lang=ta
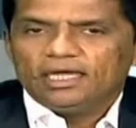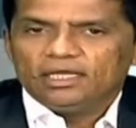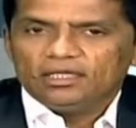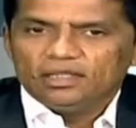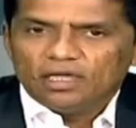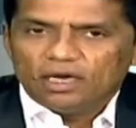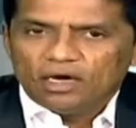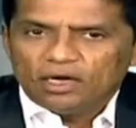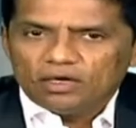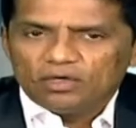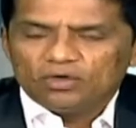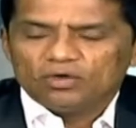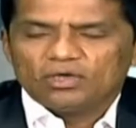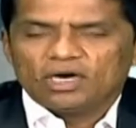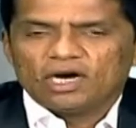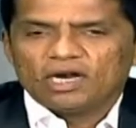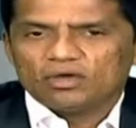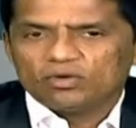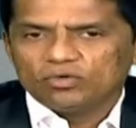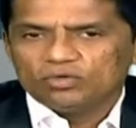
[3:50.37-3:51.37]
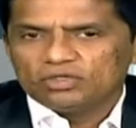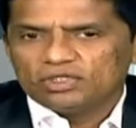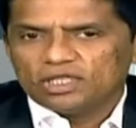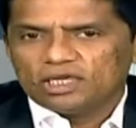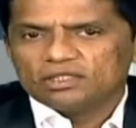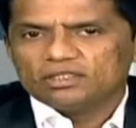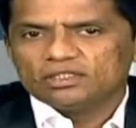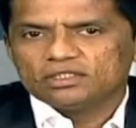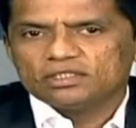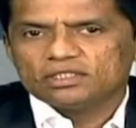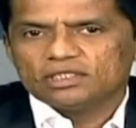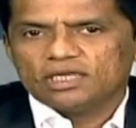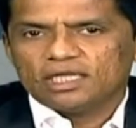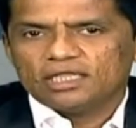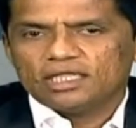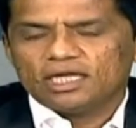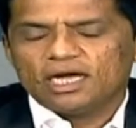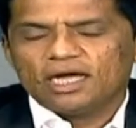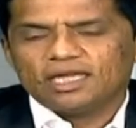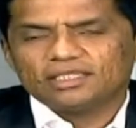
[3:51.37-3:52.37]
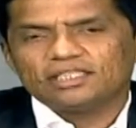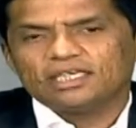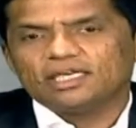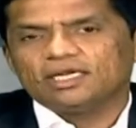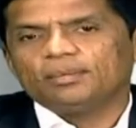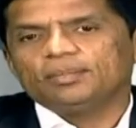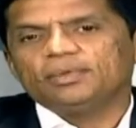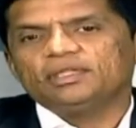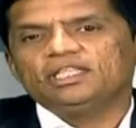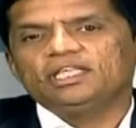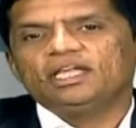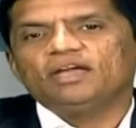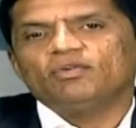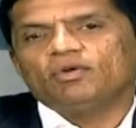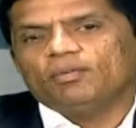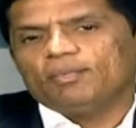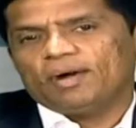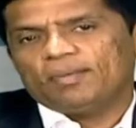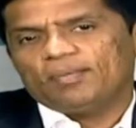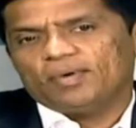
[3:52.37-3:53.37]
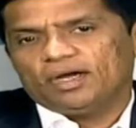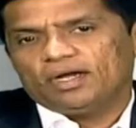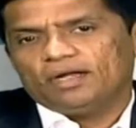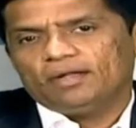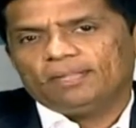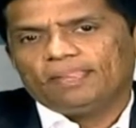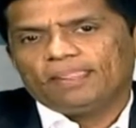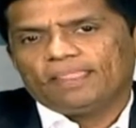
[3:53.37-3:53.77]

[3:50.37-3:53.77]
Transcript: இது ரெண்டும் நடக்கும்னு தெரிஞ்சிச்சுன்னா தான் அசட்டை பற்றியே அவங்க பார்ப்பாங்க